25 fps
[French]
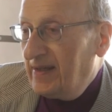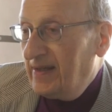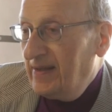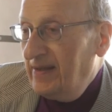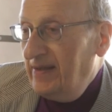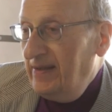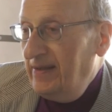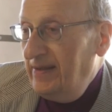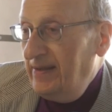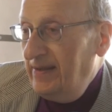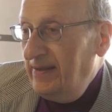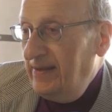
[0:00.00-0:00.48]

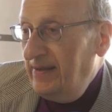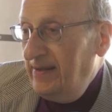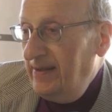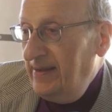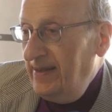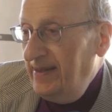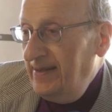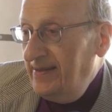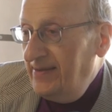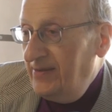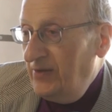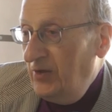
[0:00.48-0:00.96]
euh,
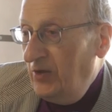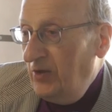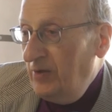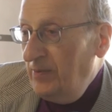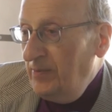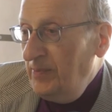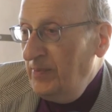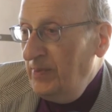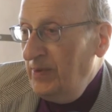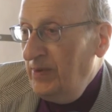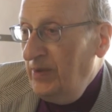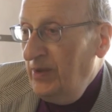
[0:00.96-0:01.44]
les
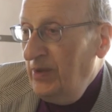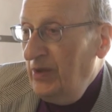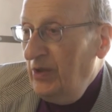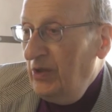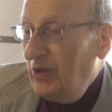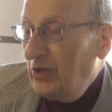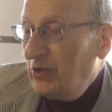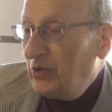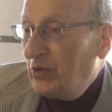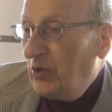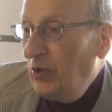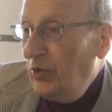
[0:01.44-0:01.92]
hommes
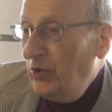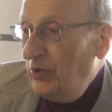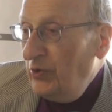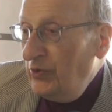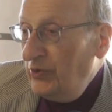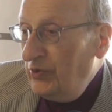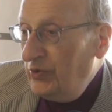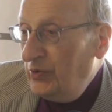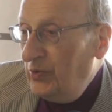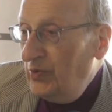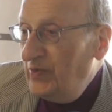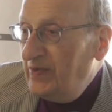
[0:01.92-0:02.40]
qu'en
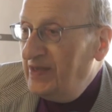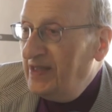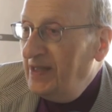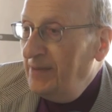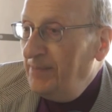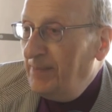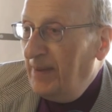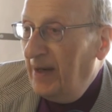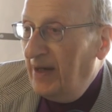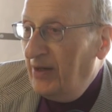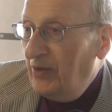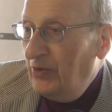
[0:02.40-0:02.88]
se
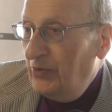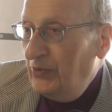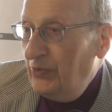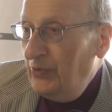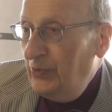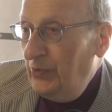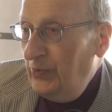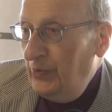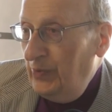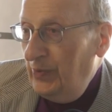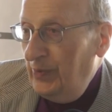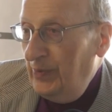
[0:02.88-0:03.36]
séparant
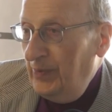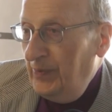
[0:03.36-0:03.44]
d'eux.